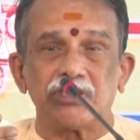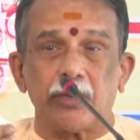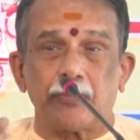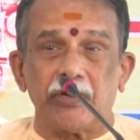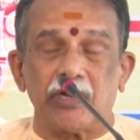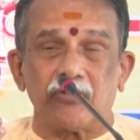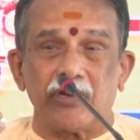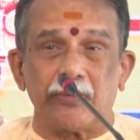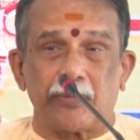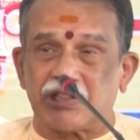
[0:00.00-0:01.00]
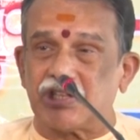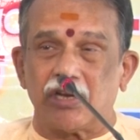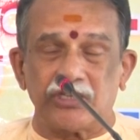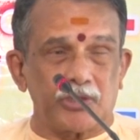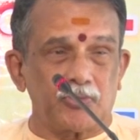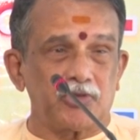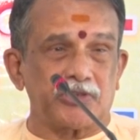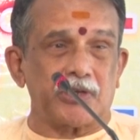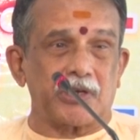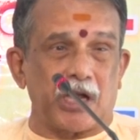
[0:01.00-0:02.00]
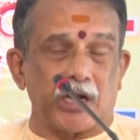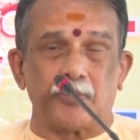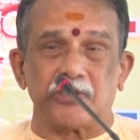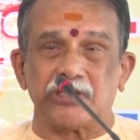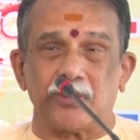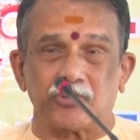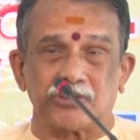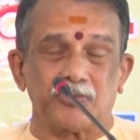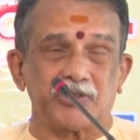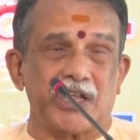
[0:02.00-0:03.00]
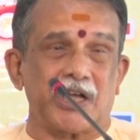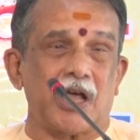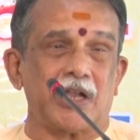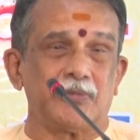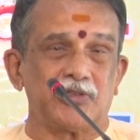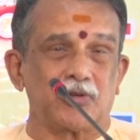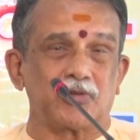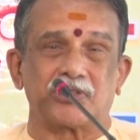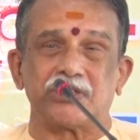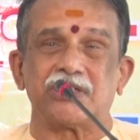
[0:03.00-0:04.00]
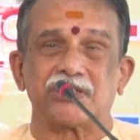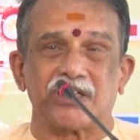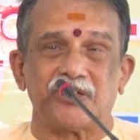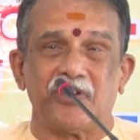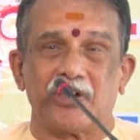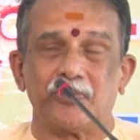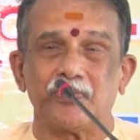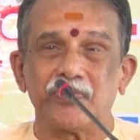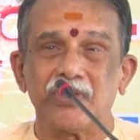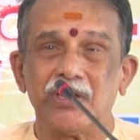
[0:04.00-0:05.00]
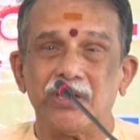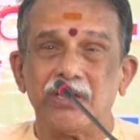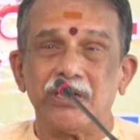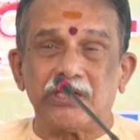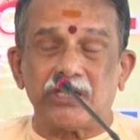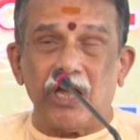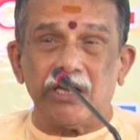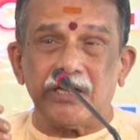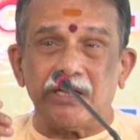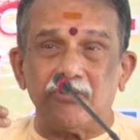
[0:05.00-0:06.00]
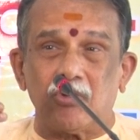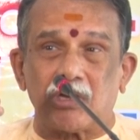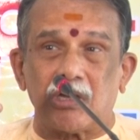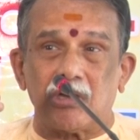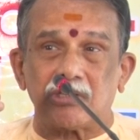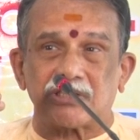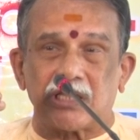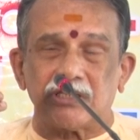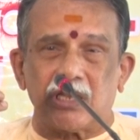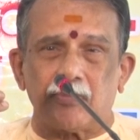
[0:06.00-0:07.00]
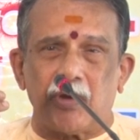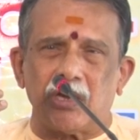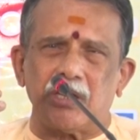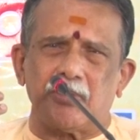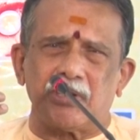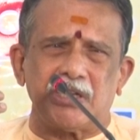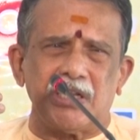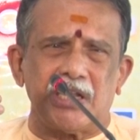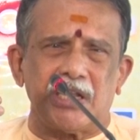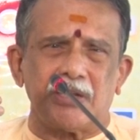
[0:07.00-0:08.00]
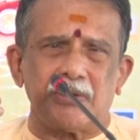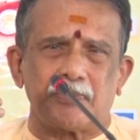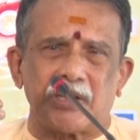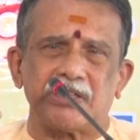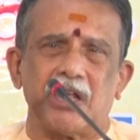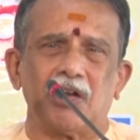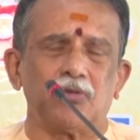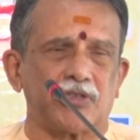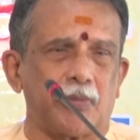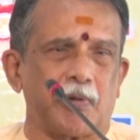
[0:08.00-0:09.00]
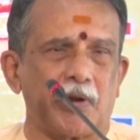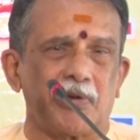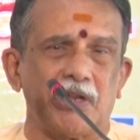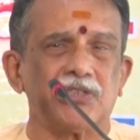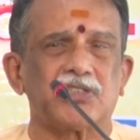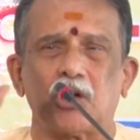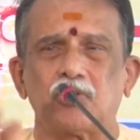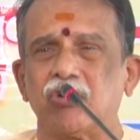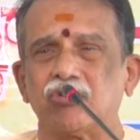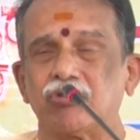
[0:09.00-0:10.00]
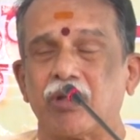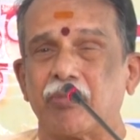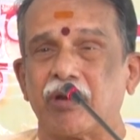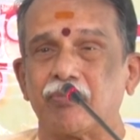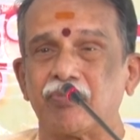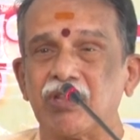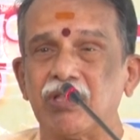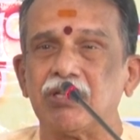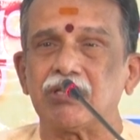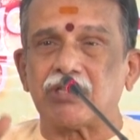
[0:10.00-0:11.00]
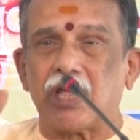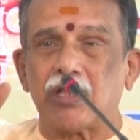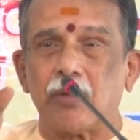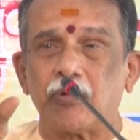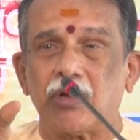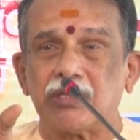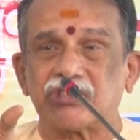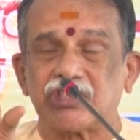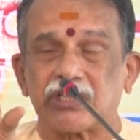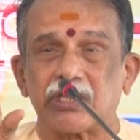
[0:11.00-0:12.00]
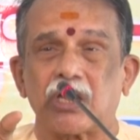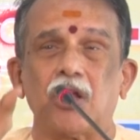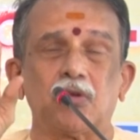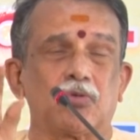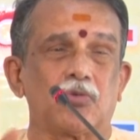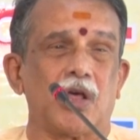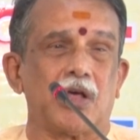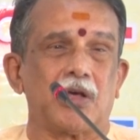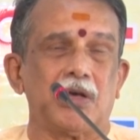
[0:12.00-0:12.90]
చెప్పినటువంటి పద్యాలు ఇంతకుముందు ఖగపతి అమృతము తేగ అని మిత్రుడు శ్రీధర్ చదివాడు ఇట్లాంటి ఒక సందర్భాన్ని బట్టి పద్యాలను చెప్పడం అనేది చాటు అంటుంటాం మనం దాదాపుగా శతకాలు కూడా